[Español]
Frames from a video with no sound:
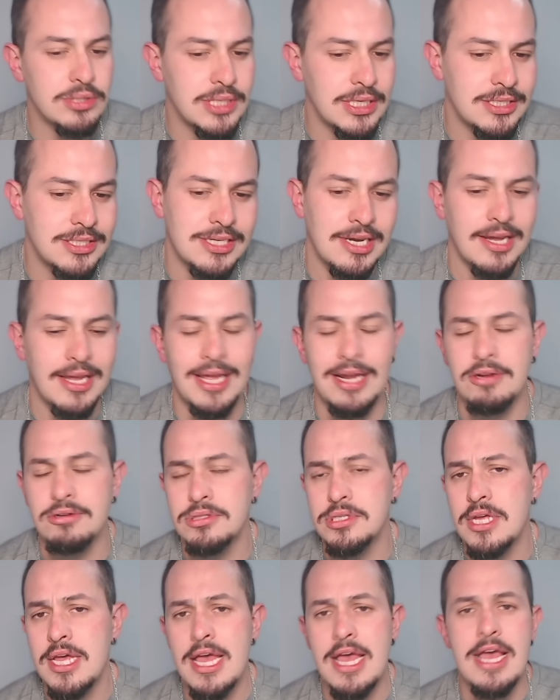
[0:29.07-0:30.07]

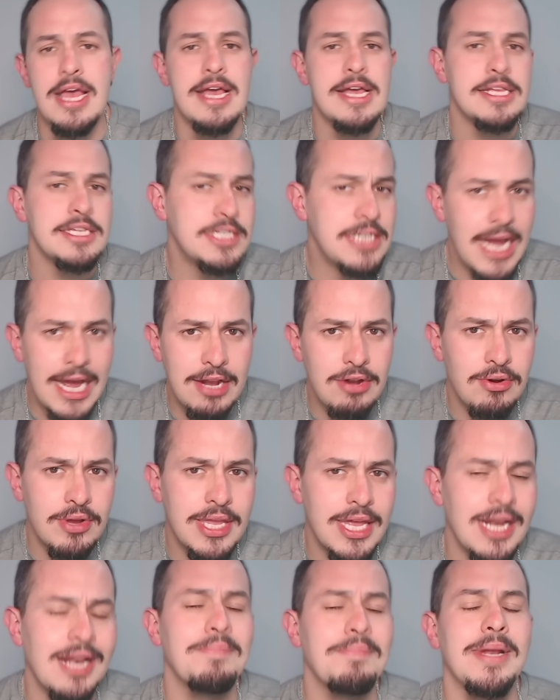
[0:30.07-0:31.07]
extranjeros ya no
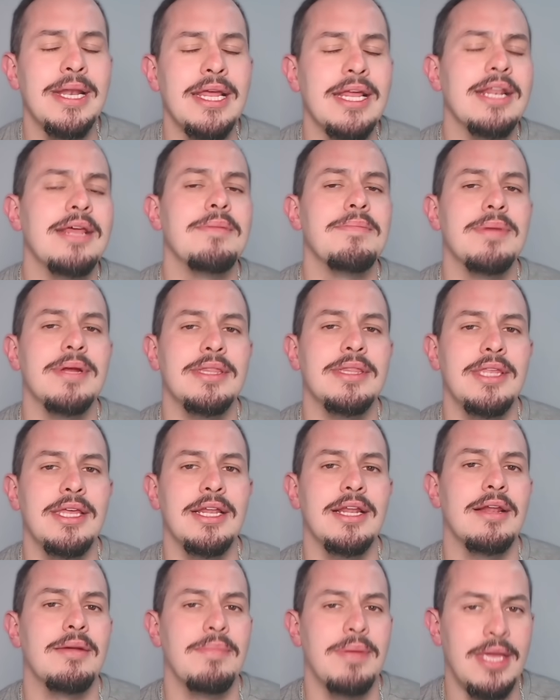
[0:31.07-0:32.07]
quieran venir a invertir
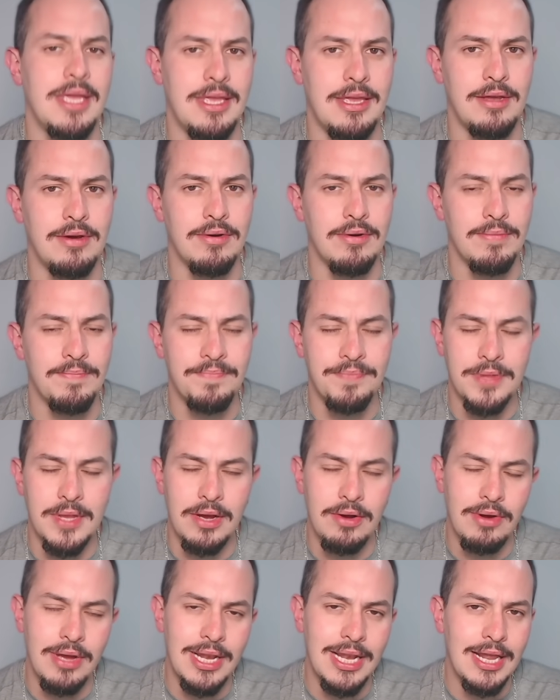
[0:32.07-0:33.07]
en México,
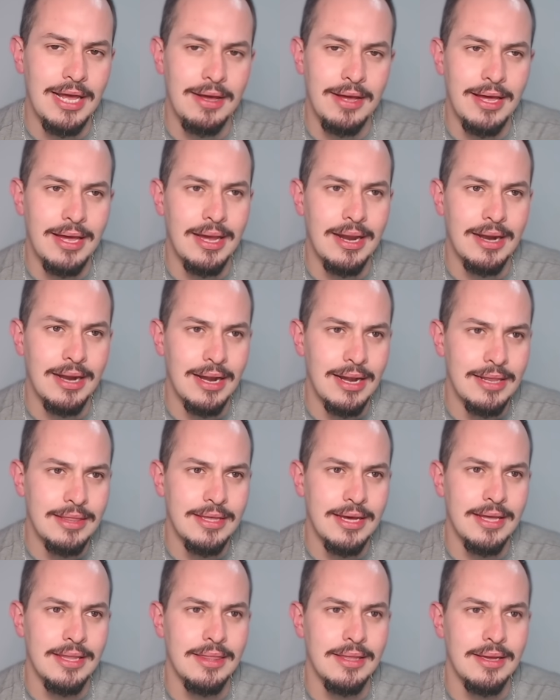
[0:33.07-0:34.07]
aunque en la
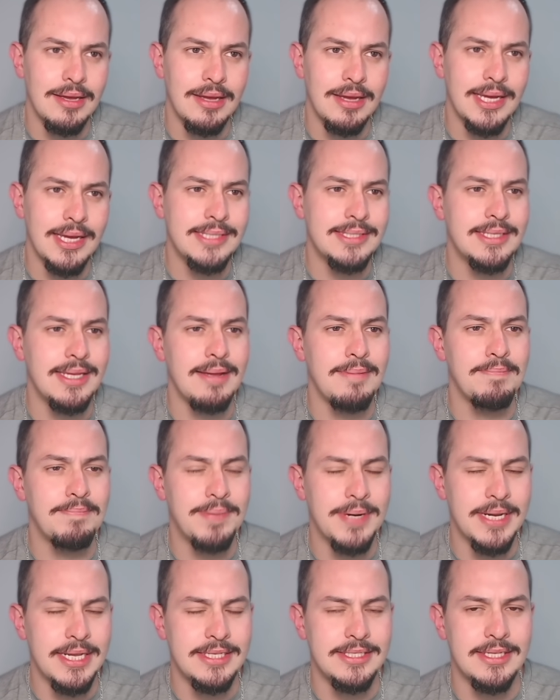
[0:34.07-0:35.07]
realidad esta
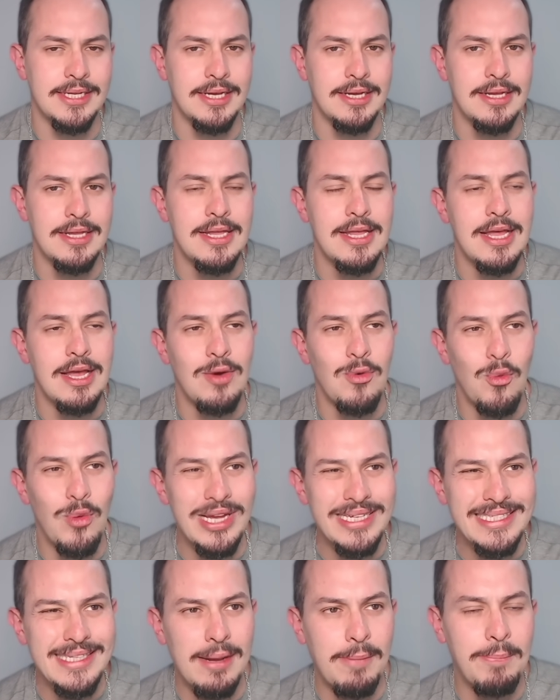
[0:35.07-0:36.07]
empresa o
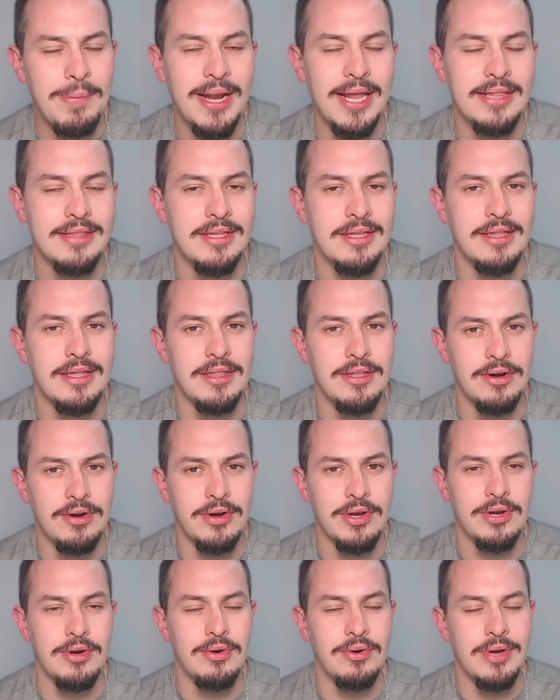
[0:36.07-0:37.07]
esta planta de
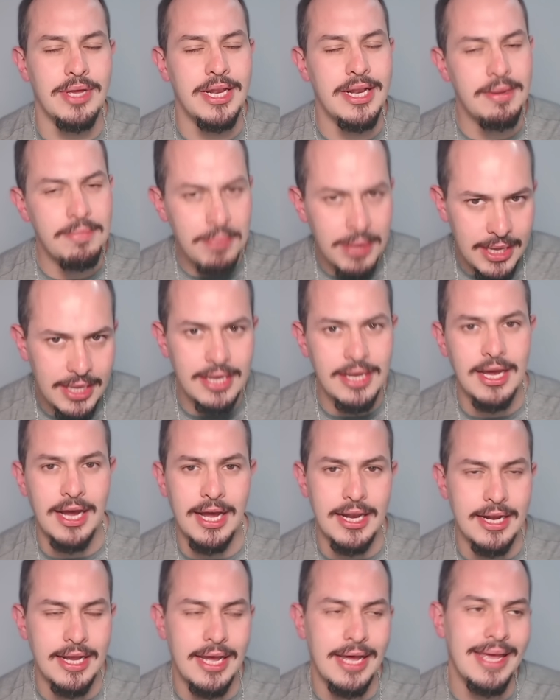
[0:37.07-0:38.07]
hidrógeno era
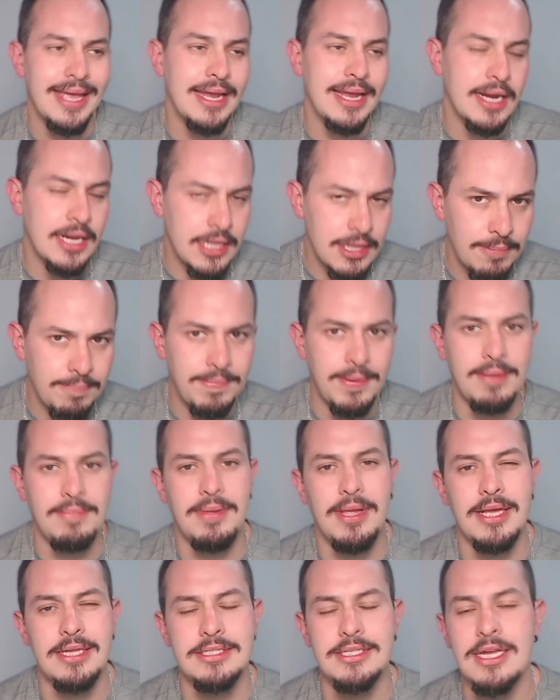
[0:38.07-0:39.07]
mexicana, era de
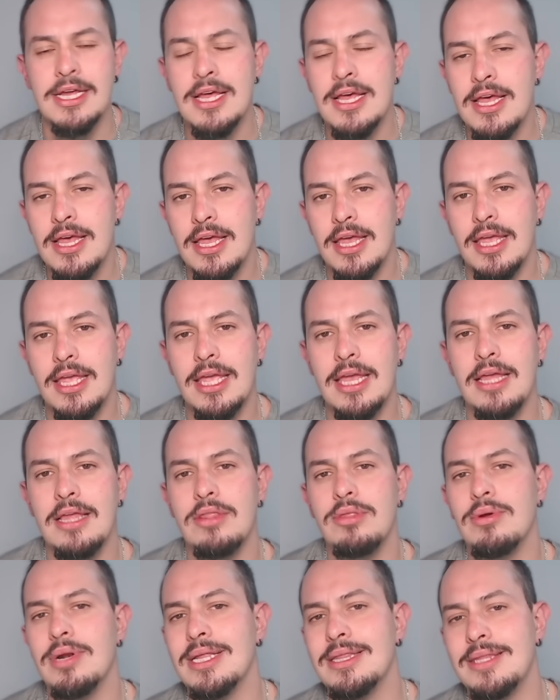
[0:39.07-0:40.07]
Pemex y
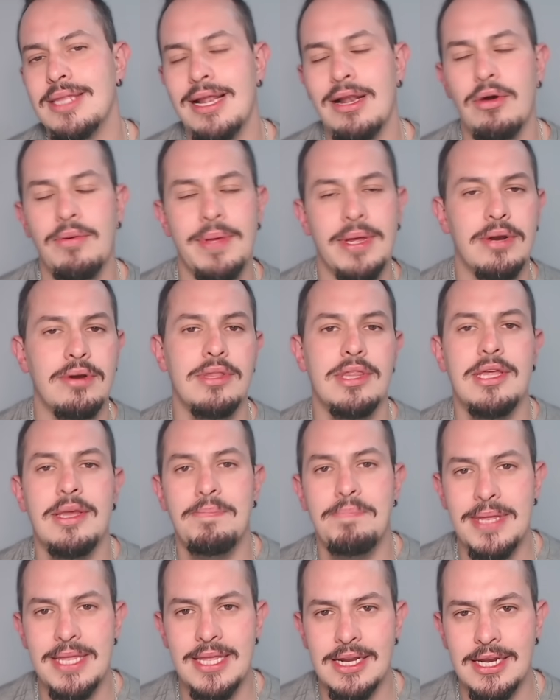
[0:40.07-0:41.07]
durante el gobierno de
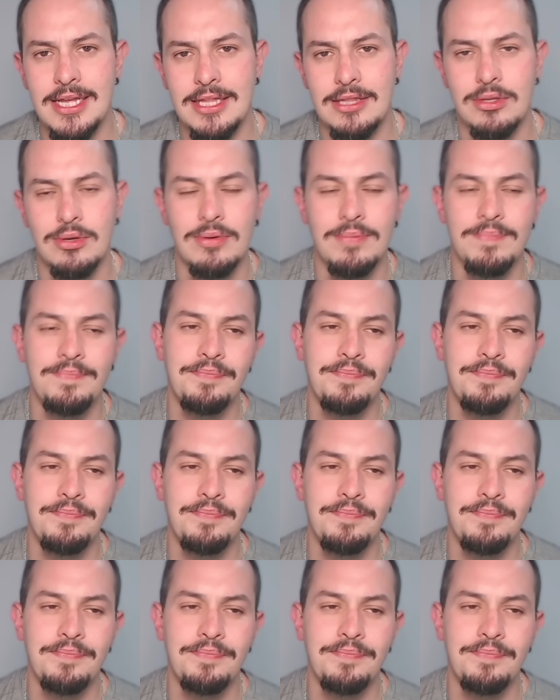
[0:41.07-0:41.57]
Peña Nieto,